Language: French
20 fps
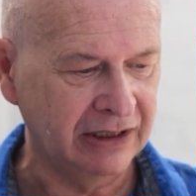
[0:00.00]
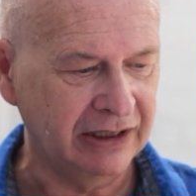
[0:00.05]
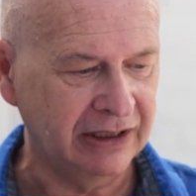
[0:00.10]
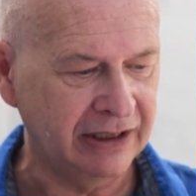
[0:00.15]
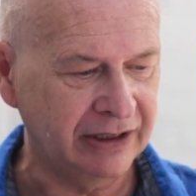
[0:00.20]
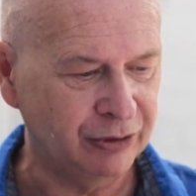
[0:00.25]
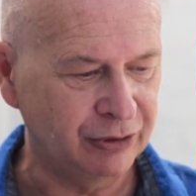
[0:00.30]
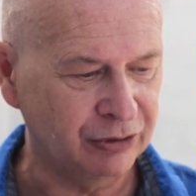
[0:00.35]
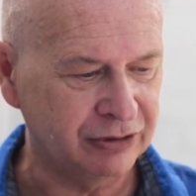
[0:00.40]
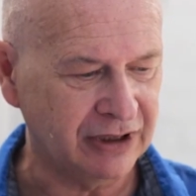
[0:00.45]

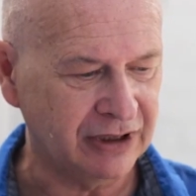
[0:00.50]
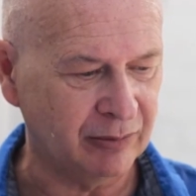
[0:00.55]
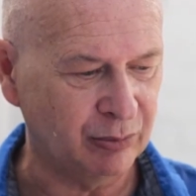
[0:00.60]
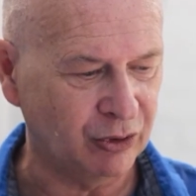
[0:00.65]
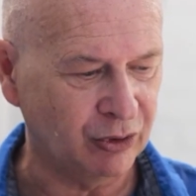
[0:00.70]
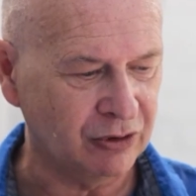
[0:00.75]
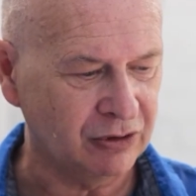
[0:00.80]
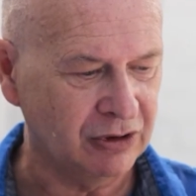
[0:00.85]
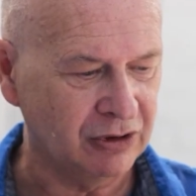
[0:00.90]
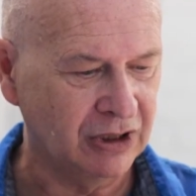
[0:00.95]
Et
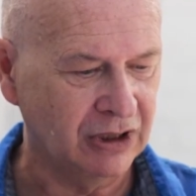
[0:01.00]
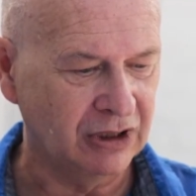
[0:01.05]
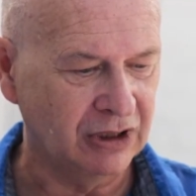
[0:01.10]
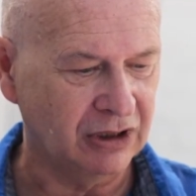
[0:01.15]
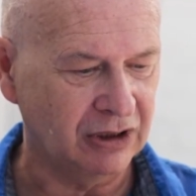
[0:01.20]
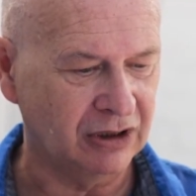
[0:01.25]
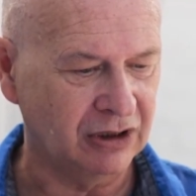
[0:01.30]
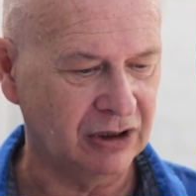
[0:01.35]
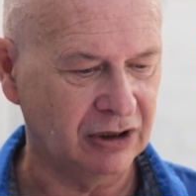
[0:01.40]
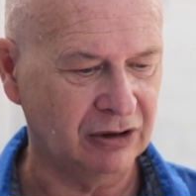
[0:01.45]
notamment,
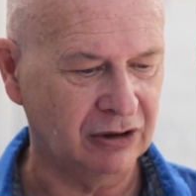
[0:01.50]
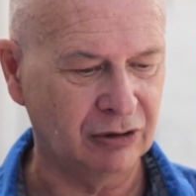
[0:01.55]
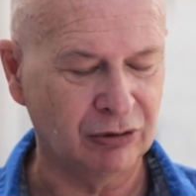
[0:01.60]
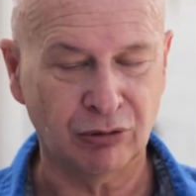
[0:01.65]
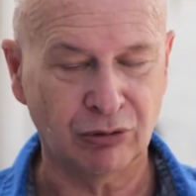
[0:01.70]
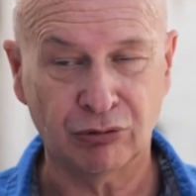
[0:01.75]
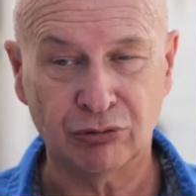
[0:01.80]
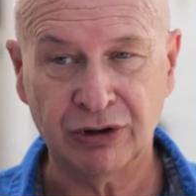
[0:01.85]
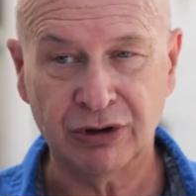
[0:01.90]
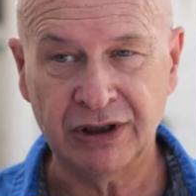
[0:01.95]

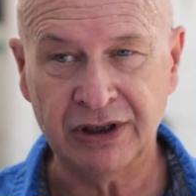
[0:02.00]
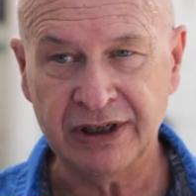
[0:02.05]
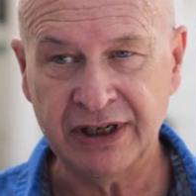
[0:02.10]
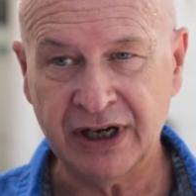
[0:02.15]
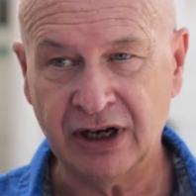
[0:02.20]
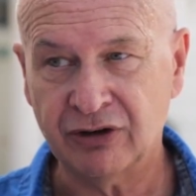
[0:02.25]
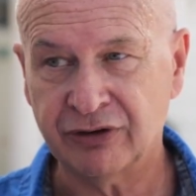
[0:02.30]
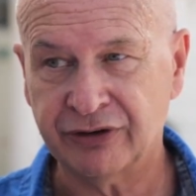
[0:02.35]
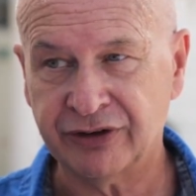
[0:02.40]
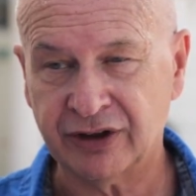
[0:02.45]
euh, il
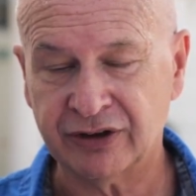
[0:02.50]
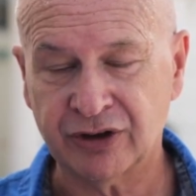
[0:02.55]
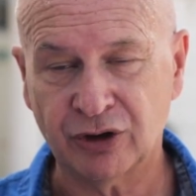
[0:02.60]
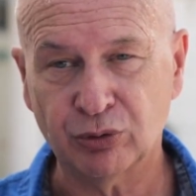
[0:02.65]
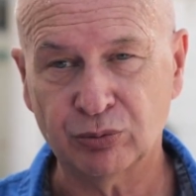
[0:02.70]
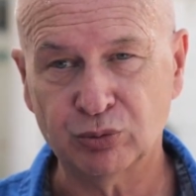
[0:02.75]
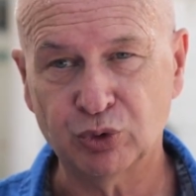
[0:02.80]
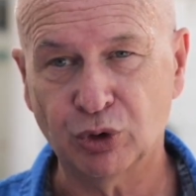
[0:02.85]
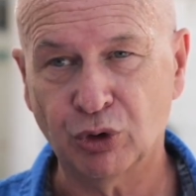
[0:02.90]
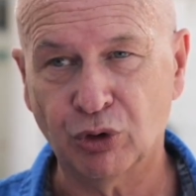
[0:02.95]
y a un certain
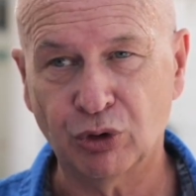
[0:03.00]
nombre de